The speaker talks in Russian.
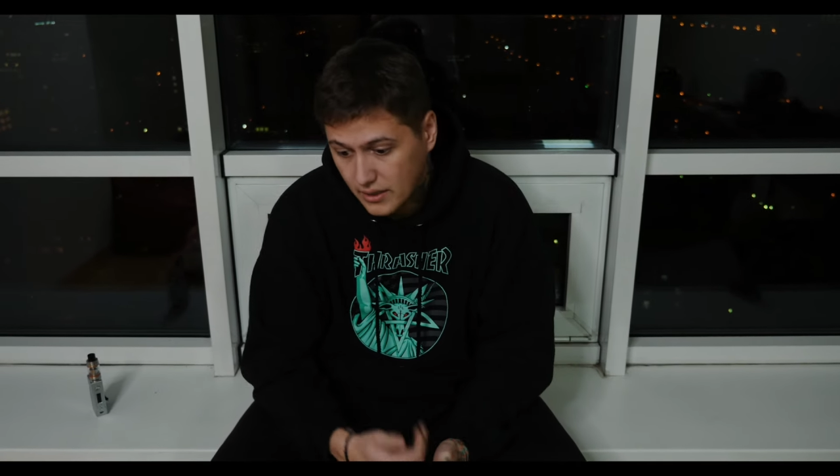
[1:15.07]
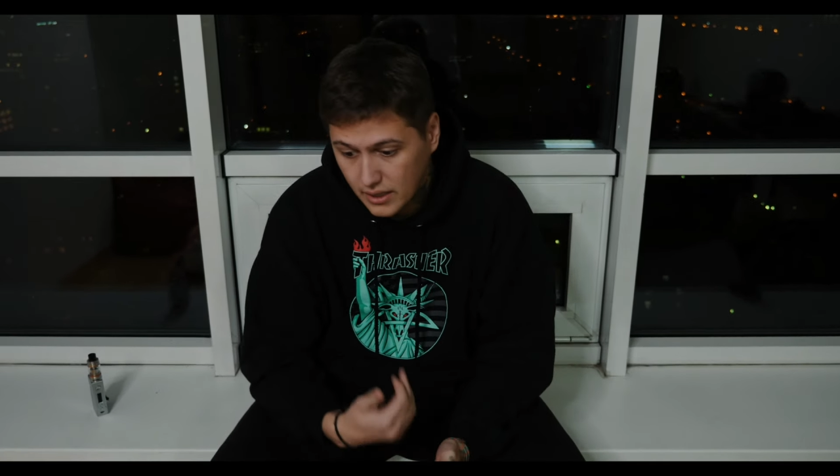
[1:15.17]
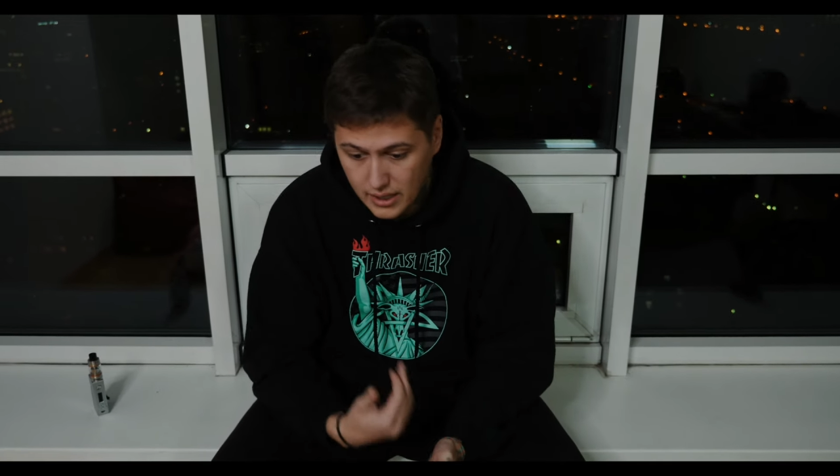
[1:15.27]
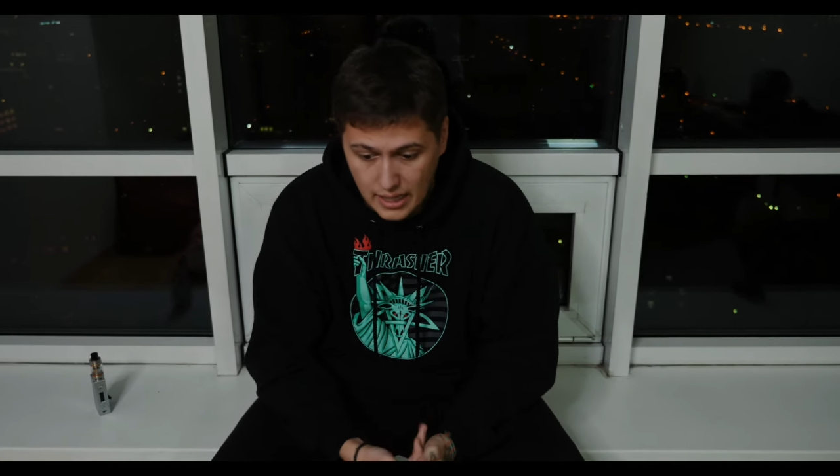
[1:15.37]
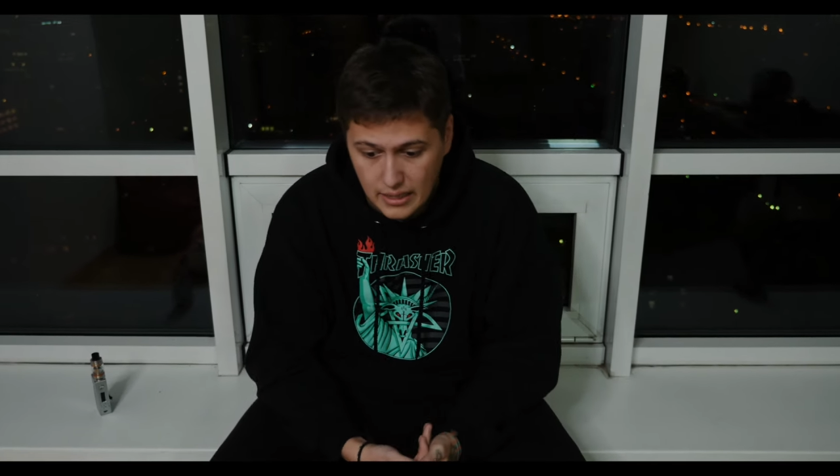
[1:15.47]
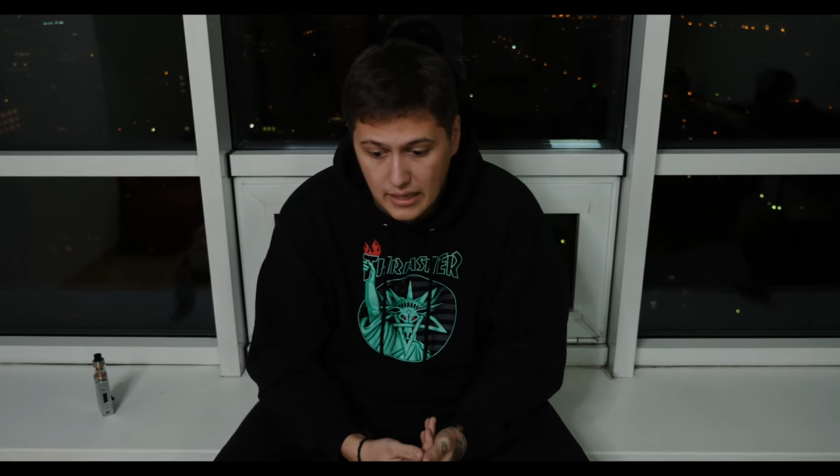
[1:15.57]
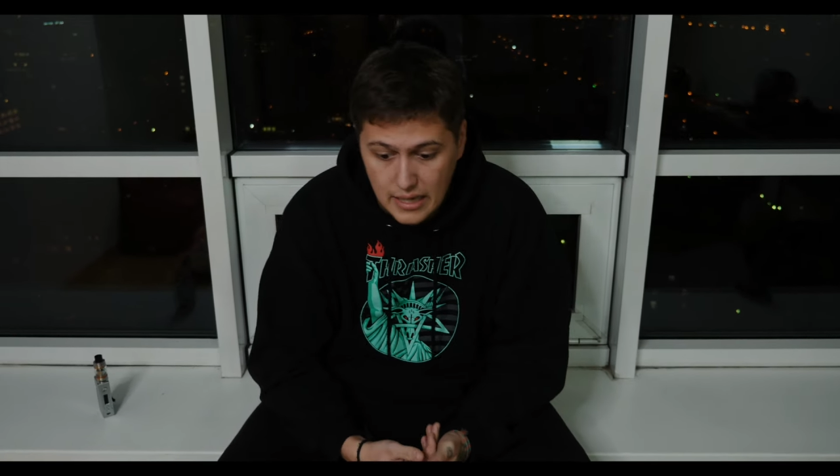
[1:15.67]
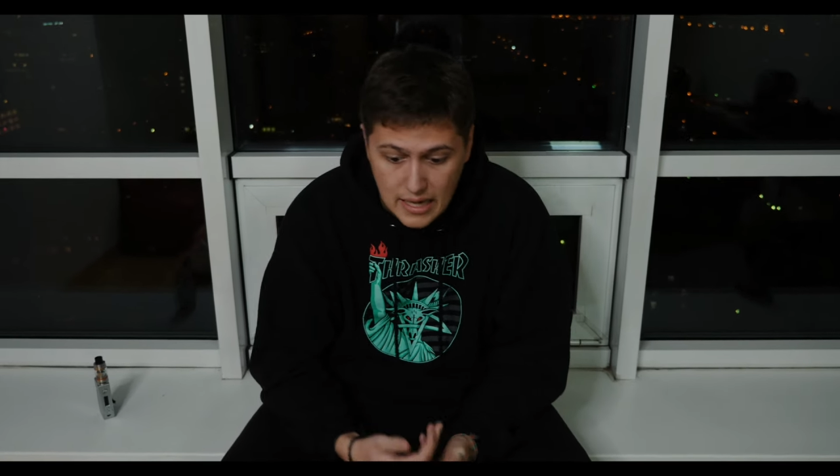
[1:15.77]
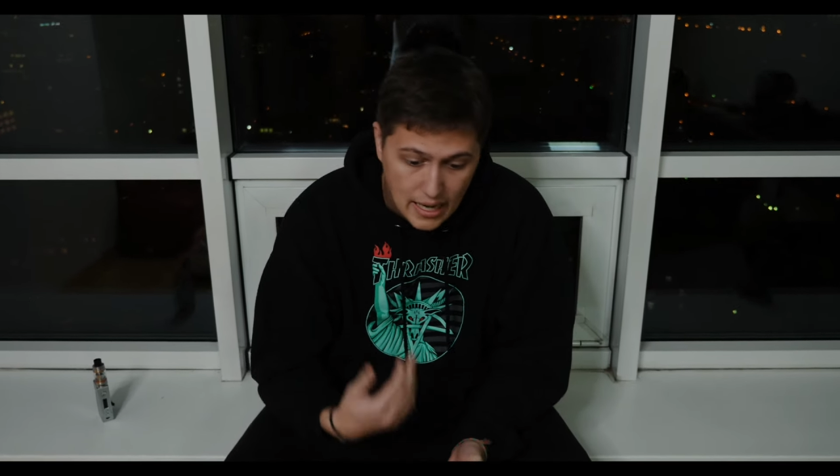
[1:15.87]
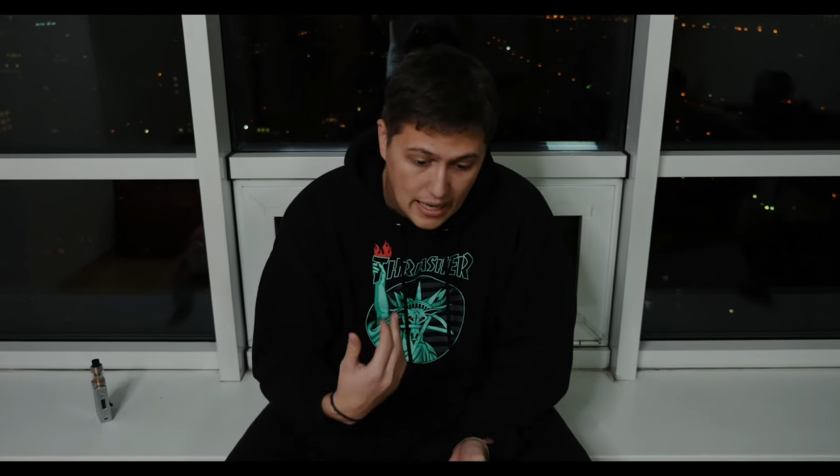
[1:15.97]

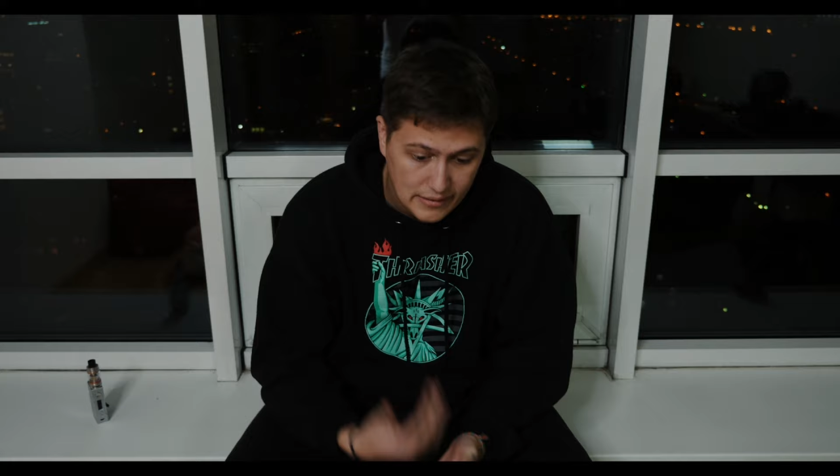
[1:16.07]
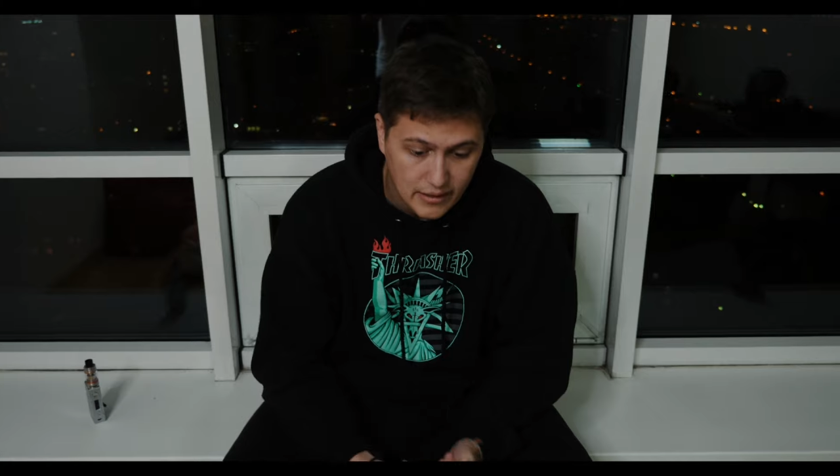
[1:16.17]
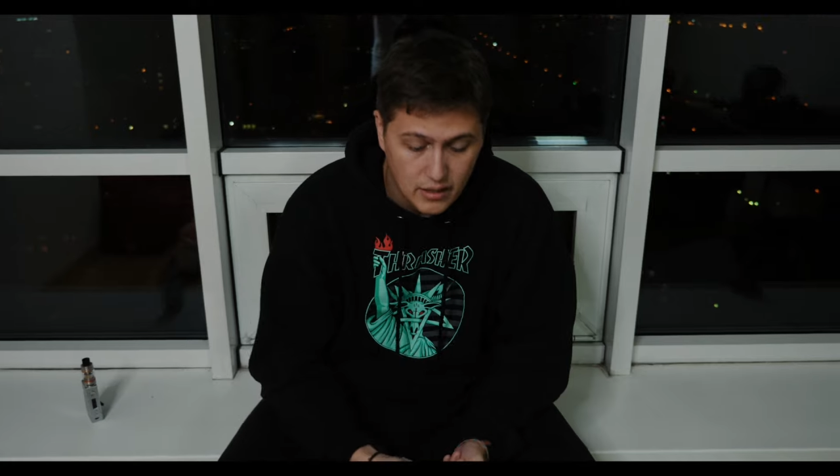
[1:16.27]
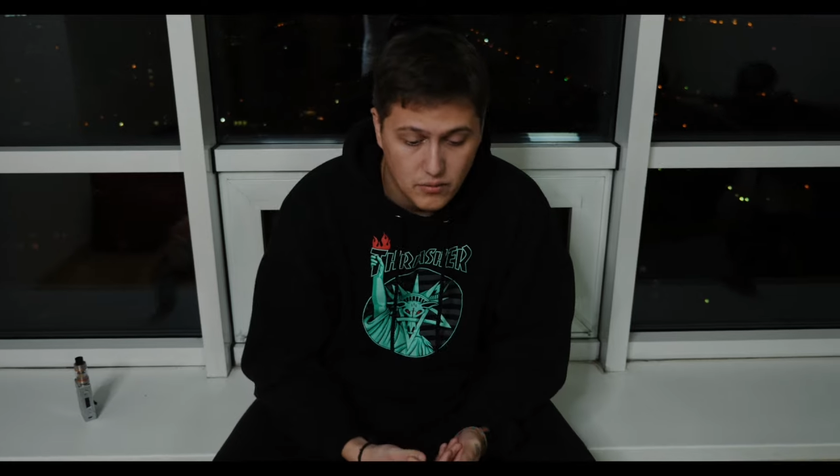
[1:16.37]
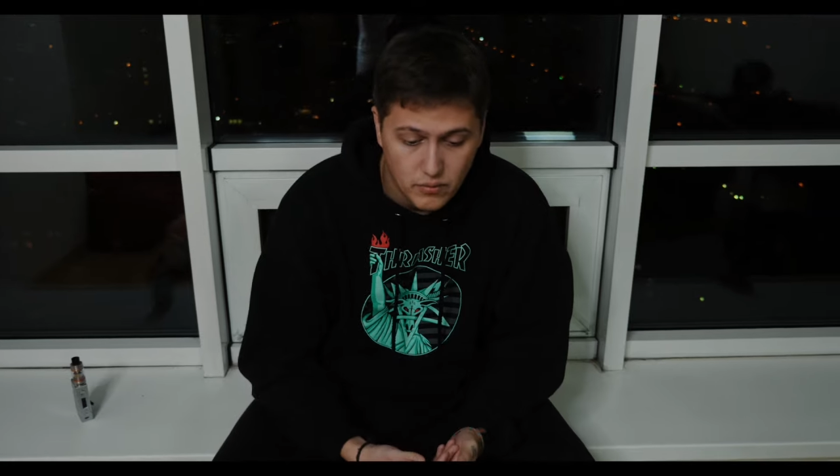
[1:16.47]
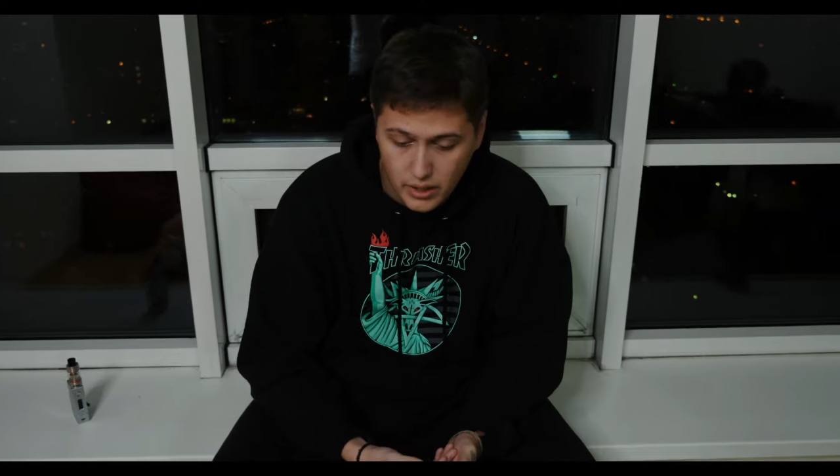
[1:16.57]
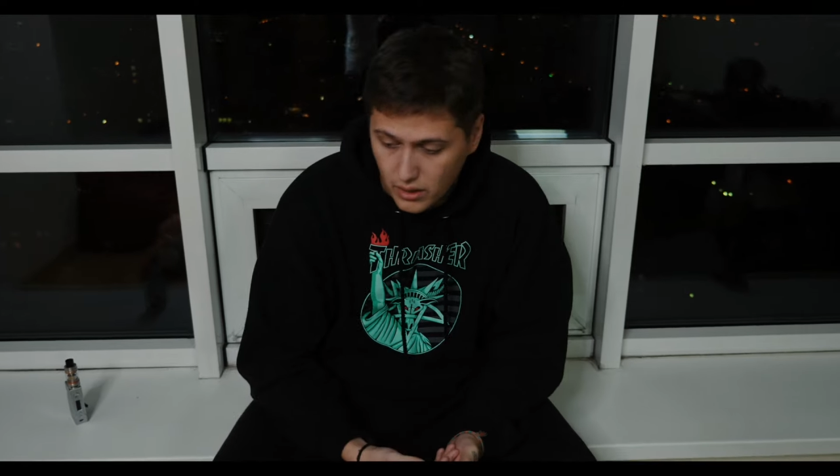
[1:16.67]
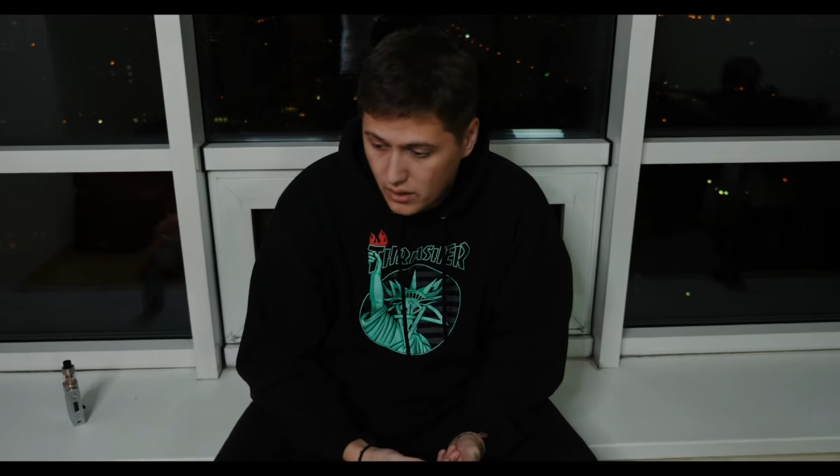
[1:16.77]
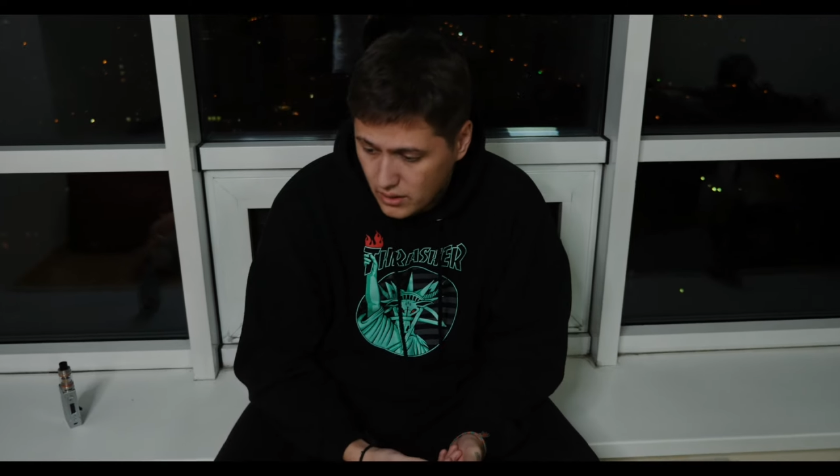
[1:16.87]
отыграли, отдохнули.